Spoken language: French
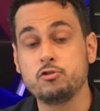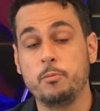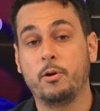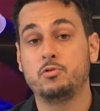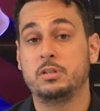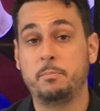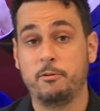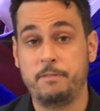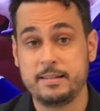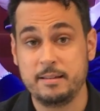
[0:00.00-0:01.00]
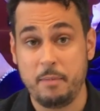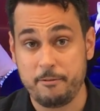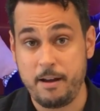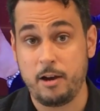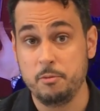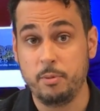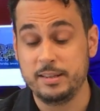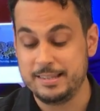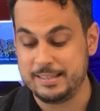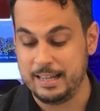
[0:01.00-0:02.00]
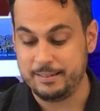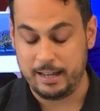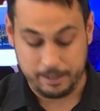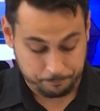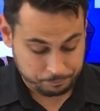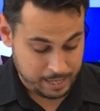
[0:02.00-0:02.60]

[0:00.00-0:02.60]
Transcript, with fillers: C'est un produit qui peut facilement faire une bonne dizaine d'années.